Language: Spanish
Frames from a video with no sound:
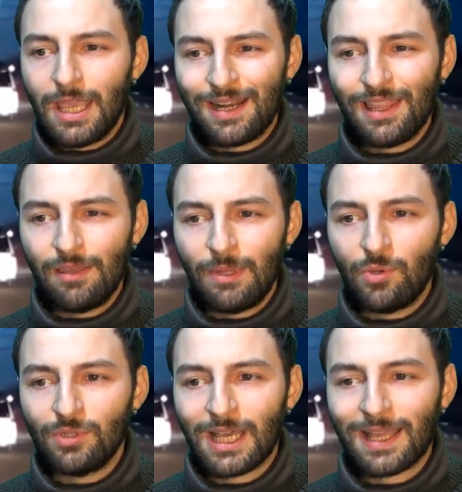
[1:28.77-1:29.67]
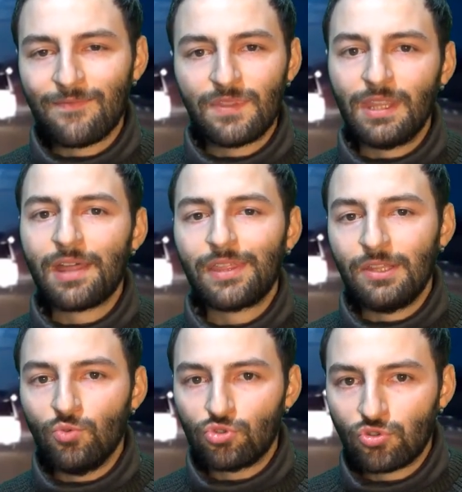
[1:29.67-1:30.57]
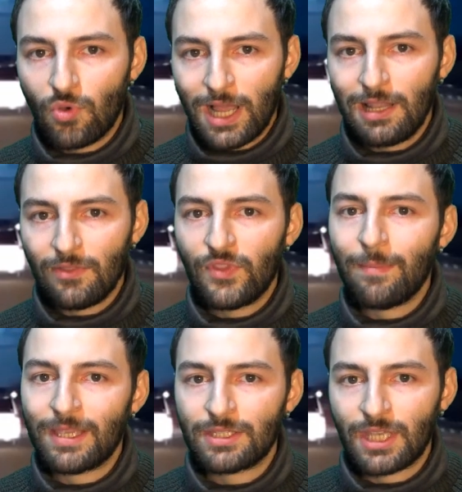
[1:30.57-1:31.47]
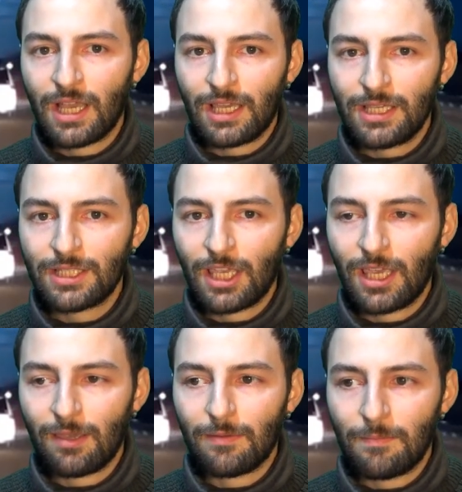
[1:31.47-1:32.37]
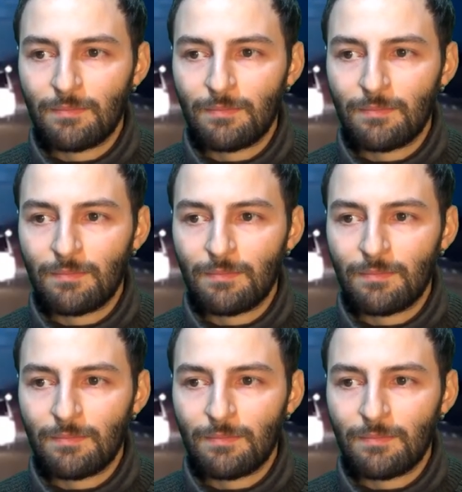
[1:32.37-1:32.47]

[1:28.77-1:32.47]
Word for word: he recibido una cantidad inusual de mensajes que